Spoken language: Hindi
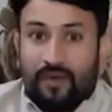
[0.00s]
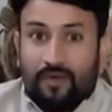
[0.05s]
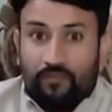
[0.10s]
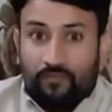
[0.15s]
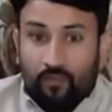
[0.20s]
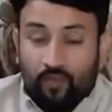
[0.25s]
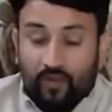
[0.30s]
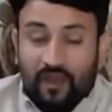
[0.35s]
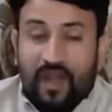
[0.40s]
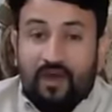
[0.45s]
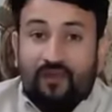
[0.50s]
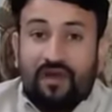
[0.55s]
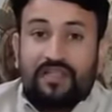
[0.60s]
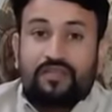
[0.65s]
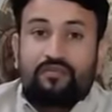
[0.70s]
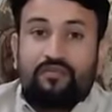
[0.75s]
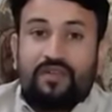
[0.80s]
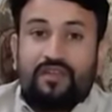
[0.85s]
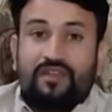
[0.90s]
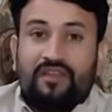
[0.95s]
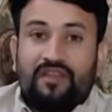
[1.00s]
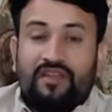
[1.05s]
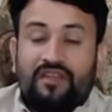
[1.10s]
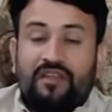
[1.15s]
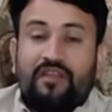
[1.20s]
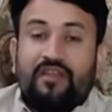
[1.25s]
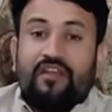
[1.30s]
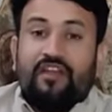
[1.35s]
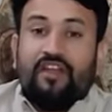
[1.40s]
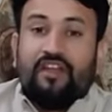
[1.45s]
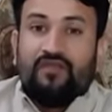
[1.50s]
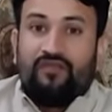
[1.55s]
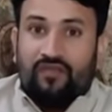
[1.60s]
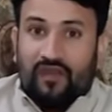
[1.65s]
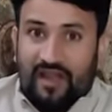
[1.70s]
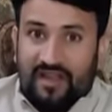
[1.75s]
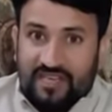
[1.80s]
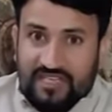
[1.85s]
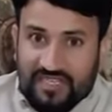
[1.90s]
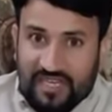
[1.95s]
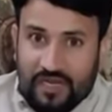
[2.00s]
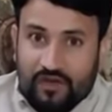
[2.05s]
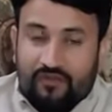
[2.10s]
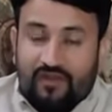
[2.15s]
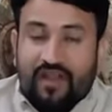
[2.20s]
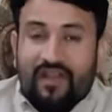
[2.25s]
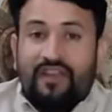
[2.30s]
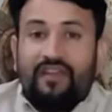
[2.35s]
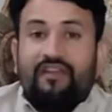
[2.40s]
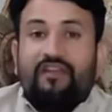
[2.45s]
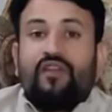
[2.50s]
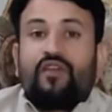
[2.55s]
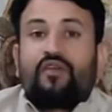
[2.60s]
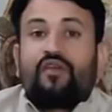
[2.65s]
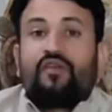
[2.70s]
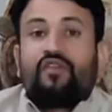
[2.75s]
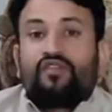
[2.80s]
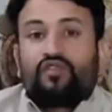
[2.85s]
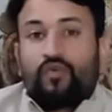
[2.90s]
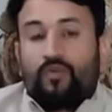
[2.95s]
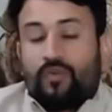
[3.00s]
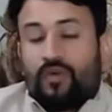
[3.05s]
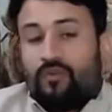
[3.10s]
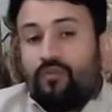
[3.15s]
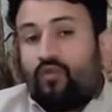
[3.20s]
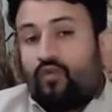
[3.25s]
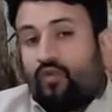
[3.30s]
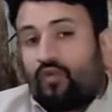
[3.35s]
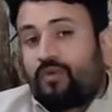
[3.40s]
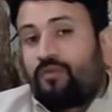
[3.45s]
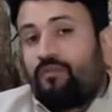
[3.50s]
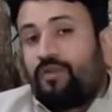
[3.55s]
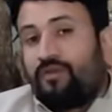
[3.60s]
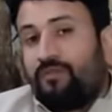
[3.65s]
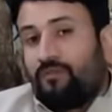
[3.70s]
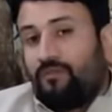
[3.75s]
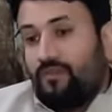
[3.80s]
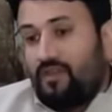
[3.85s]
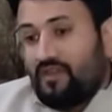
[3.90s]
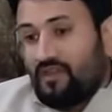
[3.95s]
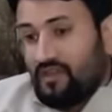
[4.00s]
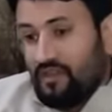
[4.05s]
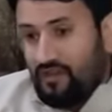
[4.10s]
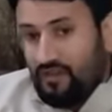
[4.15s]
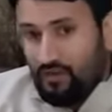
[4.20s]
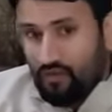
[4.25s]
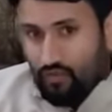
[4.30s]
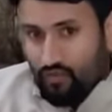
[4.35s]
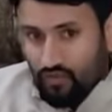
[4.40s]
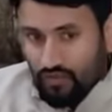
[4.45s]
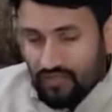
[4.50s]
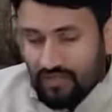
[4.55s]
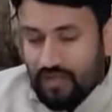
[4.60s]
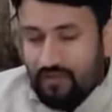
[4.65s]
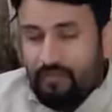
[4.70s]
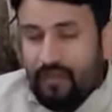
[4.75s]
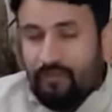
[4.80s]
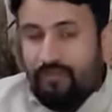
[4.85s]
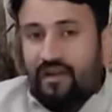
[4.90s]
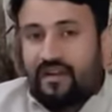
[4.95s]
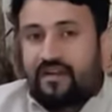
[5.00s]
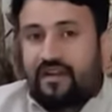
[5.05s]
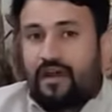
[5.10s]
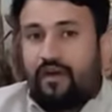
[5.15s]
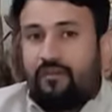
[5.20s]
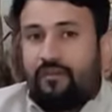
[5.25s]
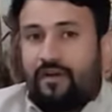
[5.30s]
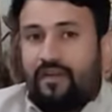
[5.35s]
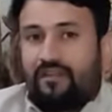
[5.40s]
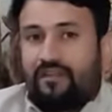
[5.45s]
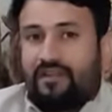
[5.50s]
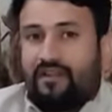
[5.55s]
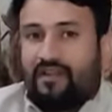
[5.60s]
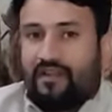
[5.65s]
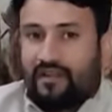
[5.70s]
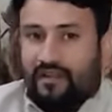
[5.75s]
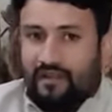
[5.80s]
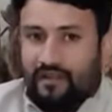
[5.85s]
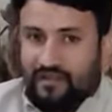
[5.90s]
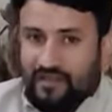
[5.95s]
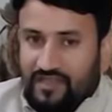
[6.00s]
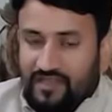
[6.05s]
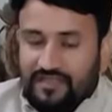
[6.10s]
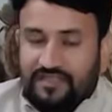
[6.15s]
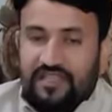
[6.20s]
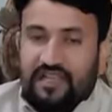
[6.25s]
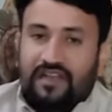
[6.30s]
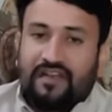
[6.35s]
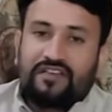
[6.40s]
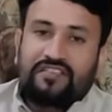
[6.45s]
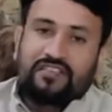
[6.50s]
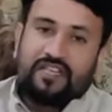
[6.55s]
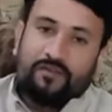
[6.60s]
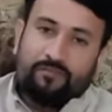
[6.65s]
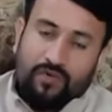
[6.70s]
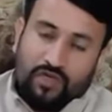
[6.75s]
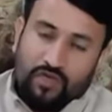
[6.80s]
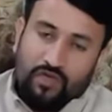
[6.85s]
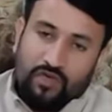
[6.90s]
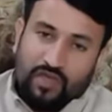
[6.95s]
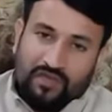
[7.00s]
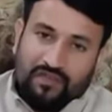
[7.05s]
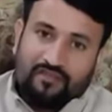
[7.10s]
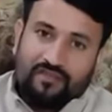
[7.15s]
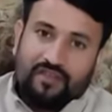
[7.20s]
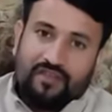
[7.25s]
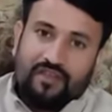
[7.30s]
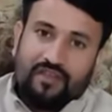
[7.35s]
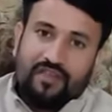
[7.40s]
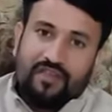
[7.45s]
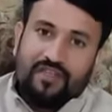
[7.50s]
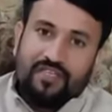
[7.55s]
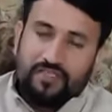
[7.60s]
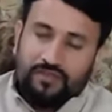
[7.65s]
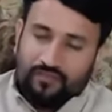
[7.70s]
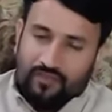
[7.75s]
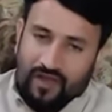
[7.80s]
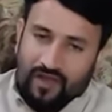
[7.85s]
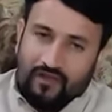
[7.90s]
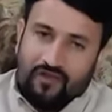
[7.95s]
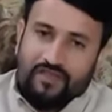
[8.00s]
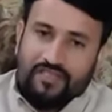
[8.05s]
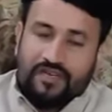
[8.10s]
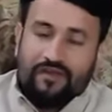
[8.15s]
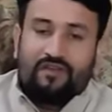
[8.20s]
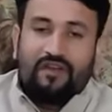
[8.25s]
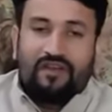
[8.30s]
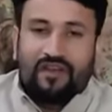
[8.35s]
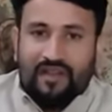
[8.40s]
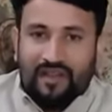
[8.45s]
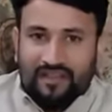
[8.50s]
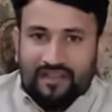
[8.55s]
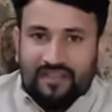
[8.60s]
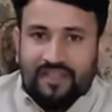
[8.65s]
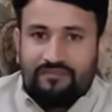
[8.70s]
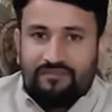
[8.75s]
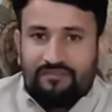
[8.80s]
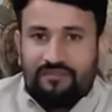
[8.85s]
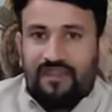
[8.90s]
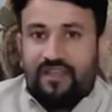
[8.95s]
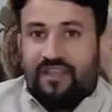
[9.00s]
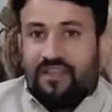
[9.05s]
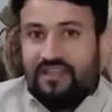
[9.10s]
एक बार पुनः आवाज बुलंद की फाइल चलवाई क्योंकि सुप्रीम कोर्ट में ये रूल्स का मामला अटकाव पड़ा था लेकिन ये संघर्ष के बदौलत इस फाइल को चलवाकर अंतिम